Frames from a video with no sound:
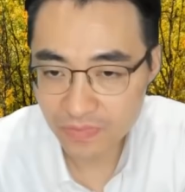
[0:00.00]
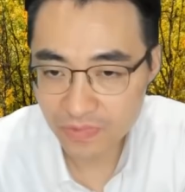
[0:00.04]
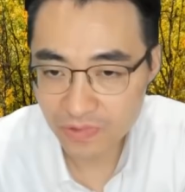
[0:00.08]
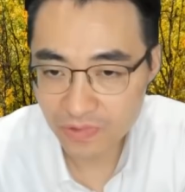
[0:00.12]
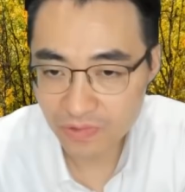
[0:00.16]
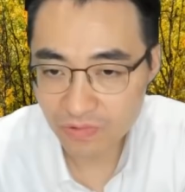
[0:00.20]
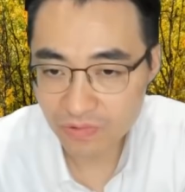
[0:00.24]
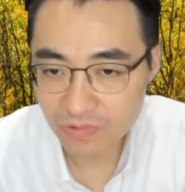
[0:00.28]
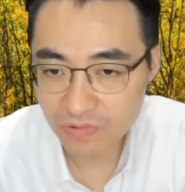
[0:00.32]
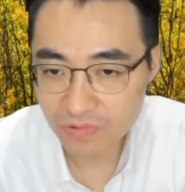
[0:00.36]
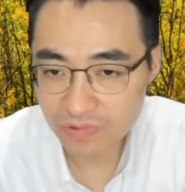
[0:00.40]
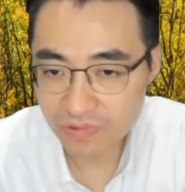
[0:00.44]

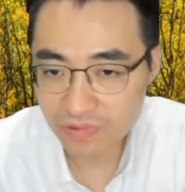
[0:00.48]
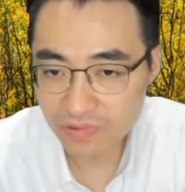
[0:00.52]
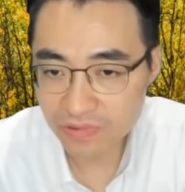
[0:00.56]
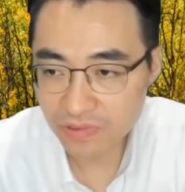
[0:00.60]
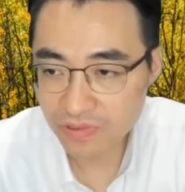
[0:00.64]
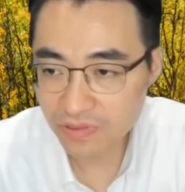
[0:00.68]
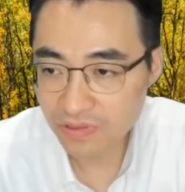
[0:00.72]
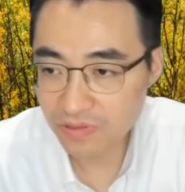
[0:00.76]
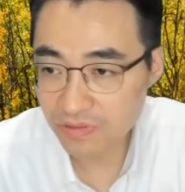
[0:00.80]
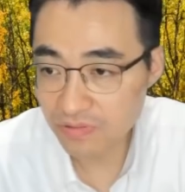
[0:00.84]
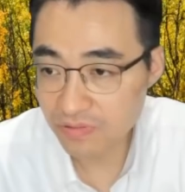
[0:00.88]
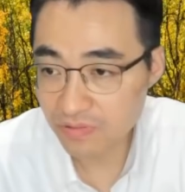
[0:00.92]
요런 걸
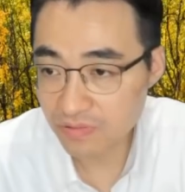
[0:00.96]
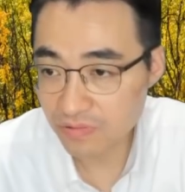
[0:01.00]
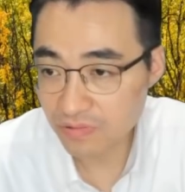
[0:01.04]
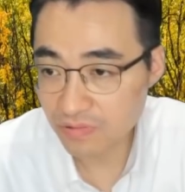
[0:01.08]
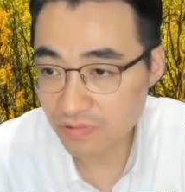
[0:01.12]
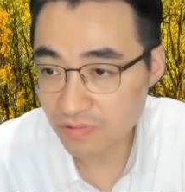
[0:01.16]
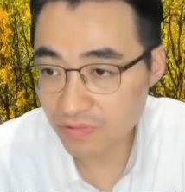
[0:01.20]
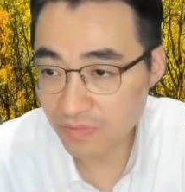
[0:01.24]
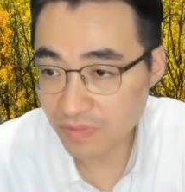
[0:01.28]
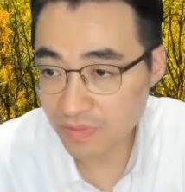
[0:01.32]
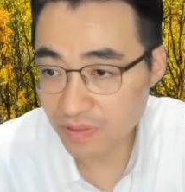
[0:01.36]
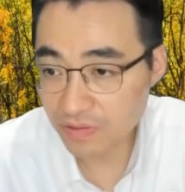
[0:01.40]
이렇게,
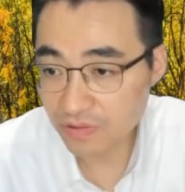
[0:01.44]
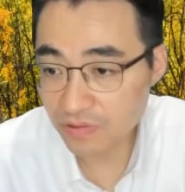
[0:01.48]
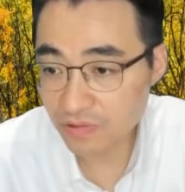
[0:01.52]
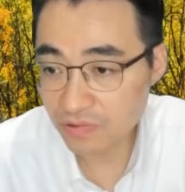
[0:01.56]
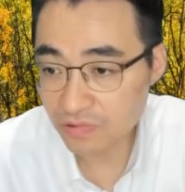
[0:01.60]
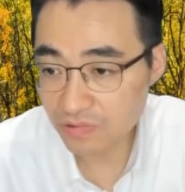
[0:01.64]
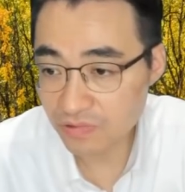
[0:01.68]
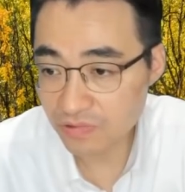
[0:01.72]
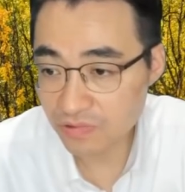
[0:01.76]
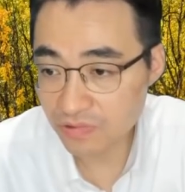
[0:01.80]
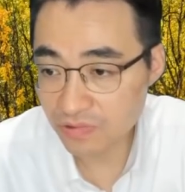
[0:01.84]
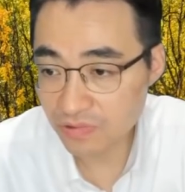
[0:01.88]
요렇게
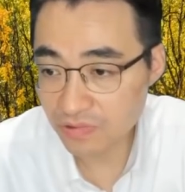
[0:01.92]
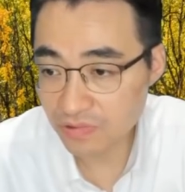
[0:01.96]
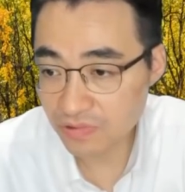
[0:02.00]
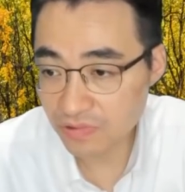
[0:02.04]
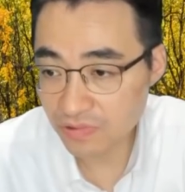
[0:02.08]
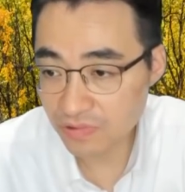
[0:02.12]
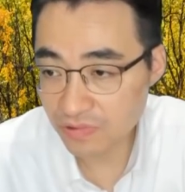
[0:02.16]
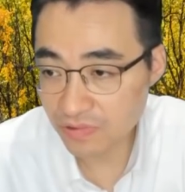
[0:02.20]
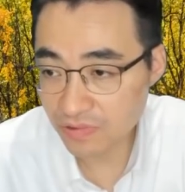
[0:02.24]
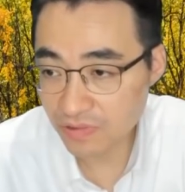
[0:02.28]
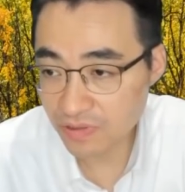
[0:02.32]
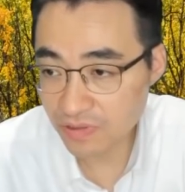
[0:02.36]
만들어주는 거죠,
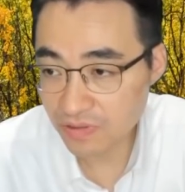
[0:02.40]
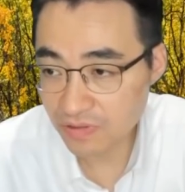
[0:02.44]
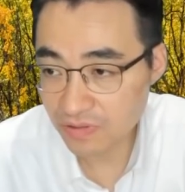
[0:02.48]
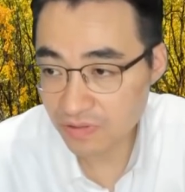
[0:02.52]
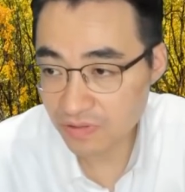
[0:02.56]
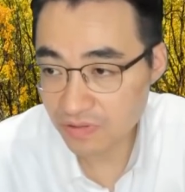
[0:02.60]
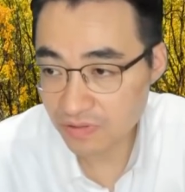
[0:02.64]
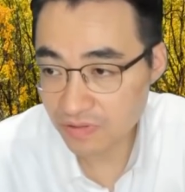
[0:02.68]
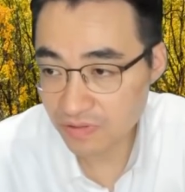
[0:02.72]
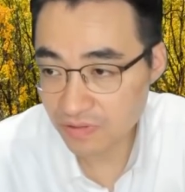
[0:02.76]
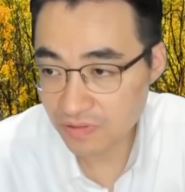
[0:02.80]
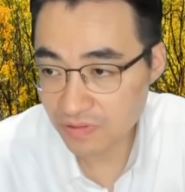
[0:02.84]
이렇게.
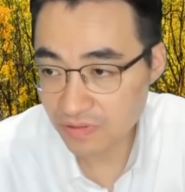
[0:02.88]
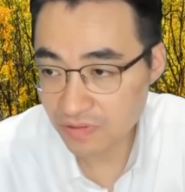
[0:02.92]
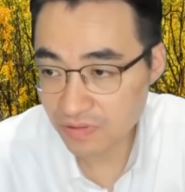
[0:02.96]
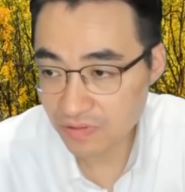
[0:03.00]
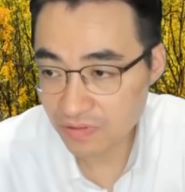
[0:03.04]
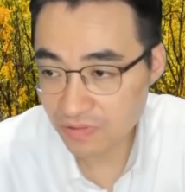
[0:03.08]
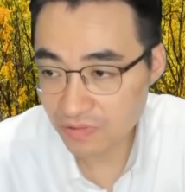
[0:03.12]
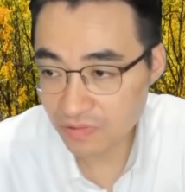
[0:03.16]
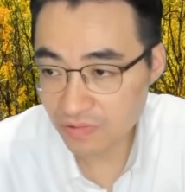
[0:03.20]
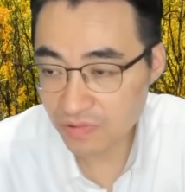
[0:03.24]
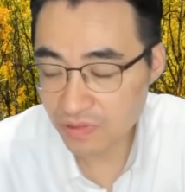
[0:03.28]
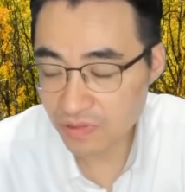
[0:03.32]

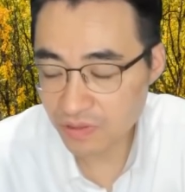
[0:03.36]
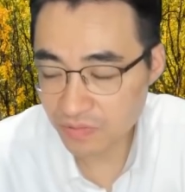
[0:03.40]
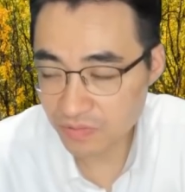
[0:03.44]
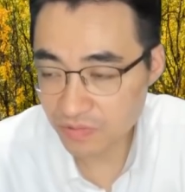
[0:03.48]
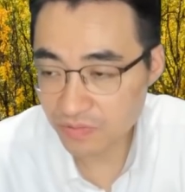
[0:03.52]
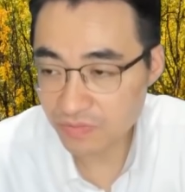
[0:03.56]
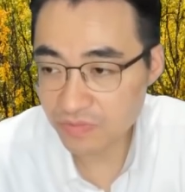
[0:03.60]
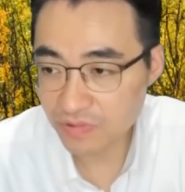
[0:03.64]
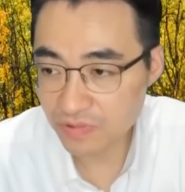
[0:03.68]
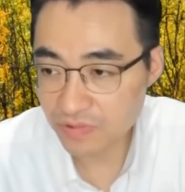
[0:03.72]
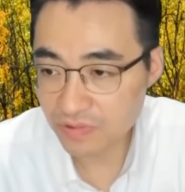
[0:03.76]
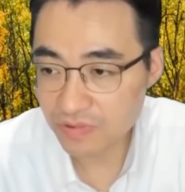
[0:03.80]
요
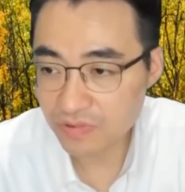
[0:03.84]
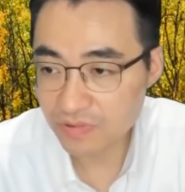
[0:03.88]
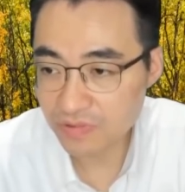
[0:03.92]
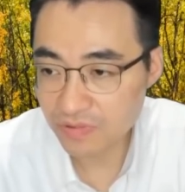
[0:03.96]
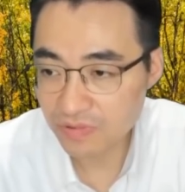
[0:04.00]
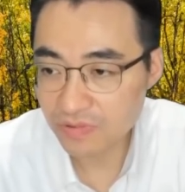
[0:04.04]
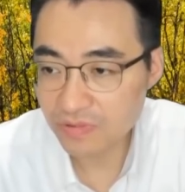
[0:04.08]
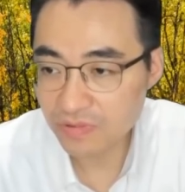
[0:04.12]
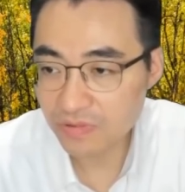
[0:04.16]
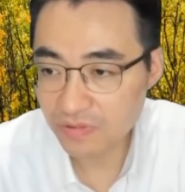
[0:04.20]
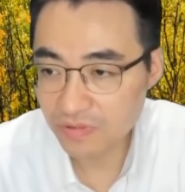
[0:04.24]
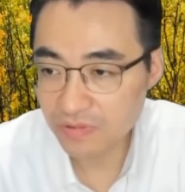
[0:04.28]
제품들.
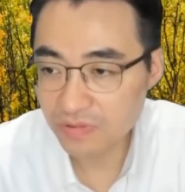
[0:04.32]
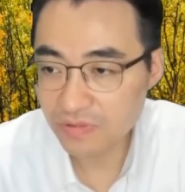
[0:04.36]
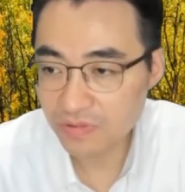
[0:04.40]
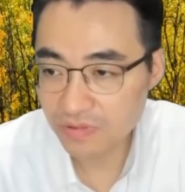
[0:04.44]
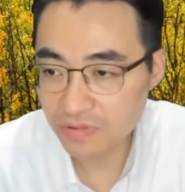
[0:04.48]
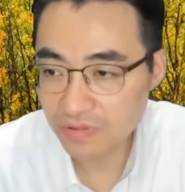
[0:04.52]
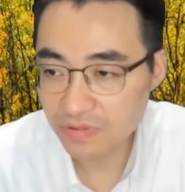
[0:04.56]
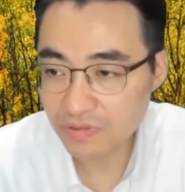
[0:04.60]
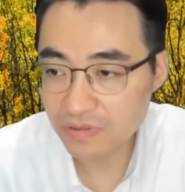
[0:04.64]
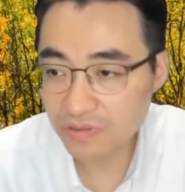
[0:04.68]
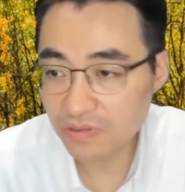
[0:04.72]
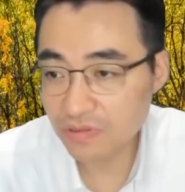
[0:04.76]

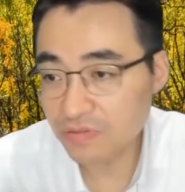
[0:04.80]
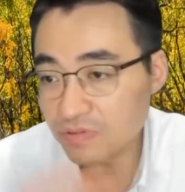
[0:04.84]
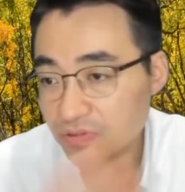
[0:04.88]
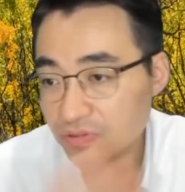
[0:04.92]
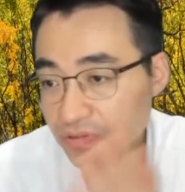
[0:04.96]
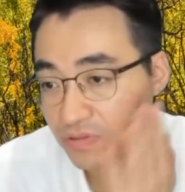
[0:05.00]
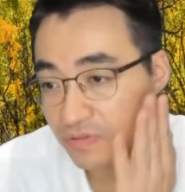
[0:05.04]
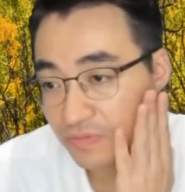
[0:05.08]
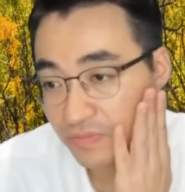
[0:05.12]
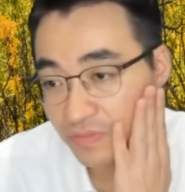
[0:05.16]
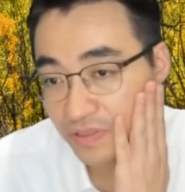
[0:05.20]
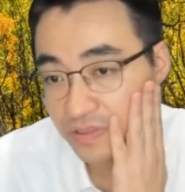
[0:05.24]
트러블,
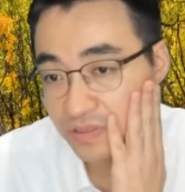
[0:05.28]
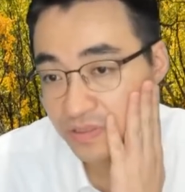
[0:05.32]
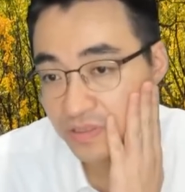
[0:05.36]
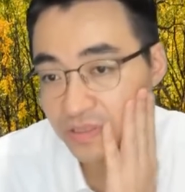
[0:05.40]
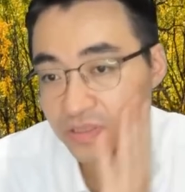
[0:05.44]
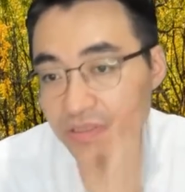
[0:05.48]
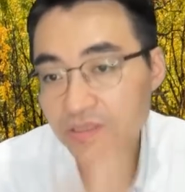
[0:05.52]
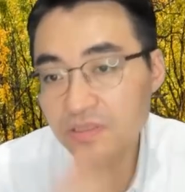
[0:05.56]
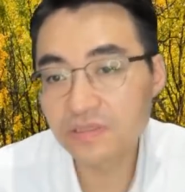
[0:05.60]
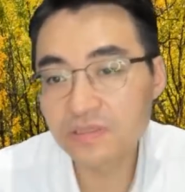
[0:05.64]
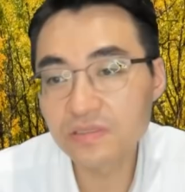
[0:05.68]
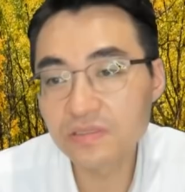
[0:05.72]

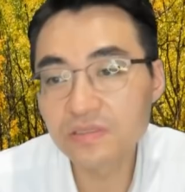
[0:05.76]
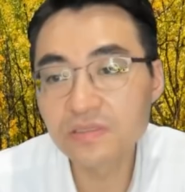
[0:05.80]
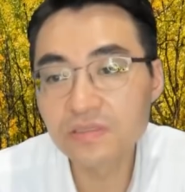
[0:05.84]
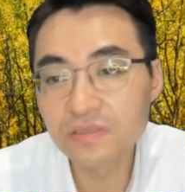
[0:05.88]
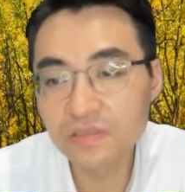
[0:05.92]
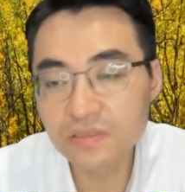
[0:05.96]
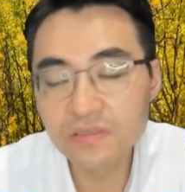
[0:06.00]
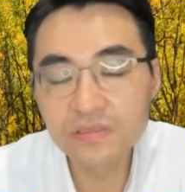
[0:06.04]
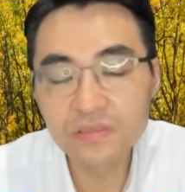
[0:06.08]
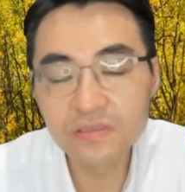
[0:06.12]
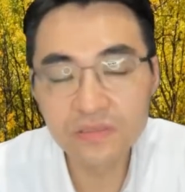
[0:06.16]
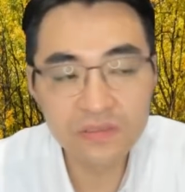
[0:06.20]
패치.
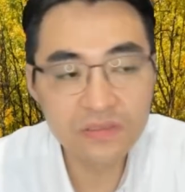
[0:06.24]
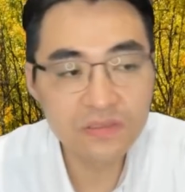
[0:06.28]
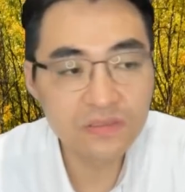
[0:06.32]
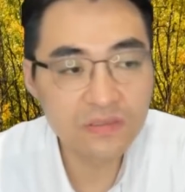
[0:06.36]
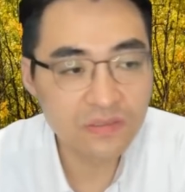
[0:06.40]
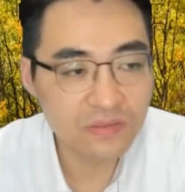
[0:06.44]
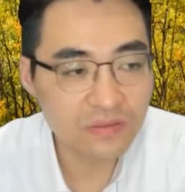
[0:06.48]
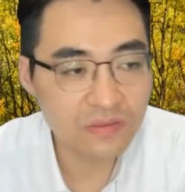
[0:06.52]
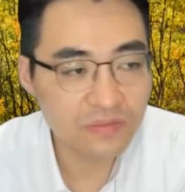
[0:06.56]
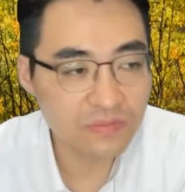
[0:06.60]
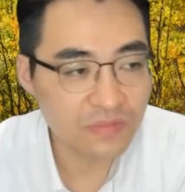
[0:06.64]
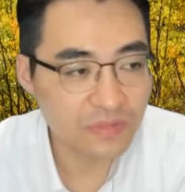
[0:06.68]

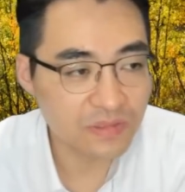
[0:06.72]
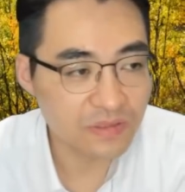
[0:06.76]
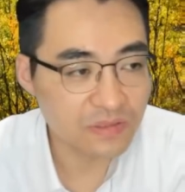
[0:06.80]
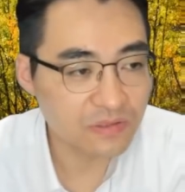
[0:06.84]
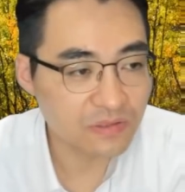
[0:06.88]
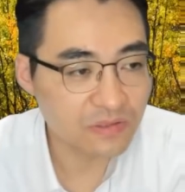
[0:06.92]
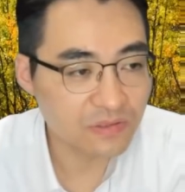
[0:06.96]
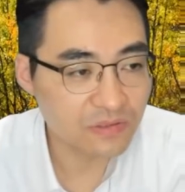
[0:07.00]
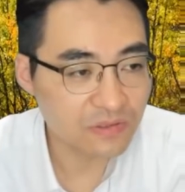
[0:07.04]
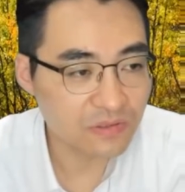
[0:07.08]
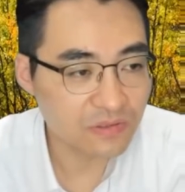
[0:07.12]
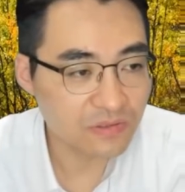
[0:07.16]

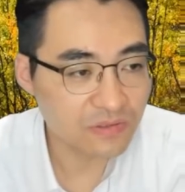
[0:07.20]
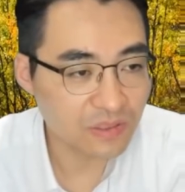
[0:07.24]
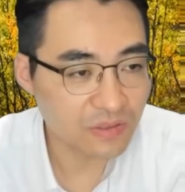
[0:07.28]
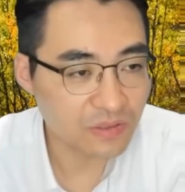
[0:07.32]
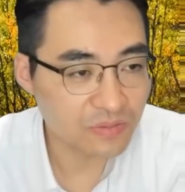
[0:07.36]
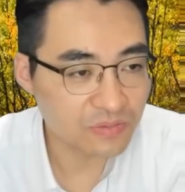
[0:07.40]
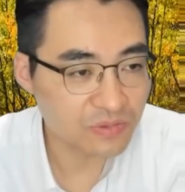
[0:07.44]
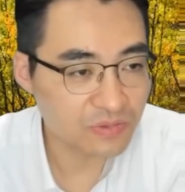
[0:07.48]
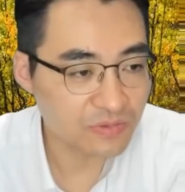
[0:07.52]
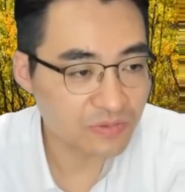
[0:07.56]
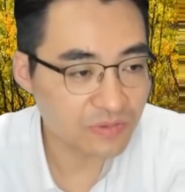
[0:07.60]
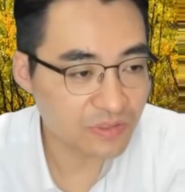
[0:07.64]
만들어서
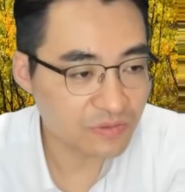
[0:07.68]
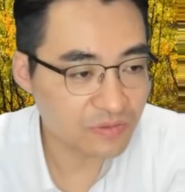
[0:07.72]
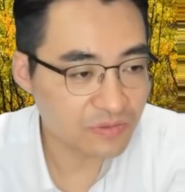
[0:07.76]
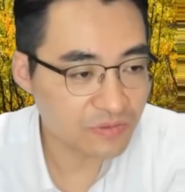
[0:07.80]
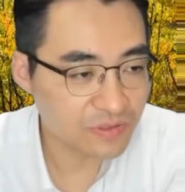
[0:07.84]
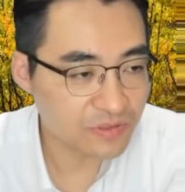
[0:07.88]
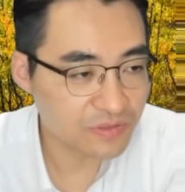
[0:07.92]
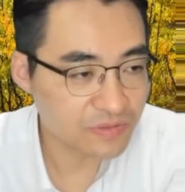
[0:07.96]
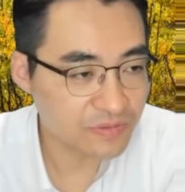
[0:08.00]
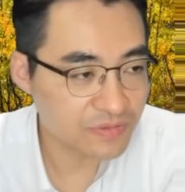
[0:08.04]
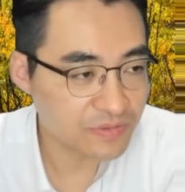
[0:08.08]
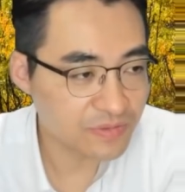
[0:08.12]
납품을 하고
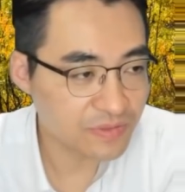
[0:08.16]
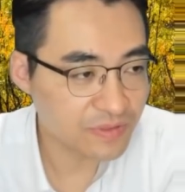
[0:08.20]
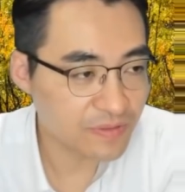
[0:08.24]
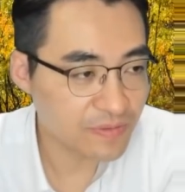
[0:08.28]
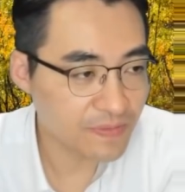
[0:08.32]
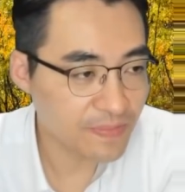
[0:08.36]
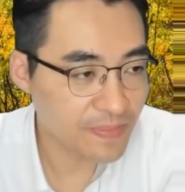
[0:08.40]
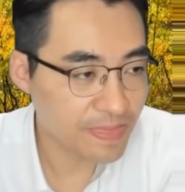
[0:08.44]
있습니다.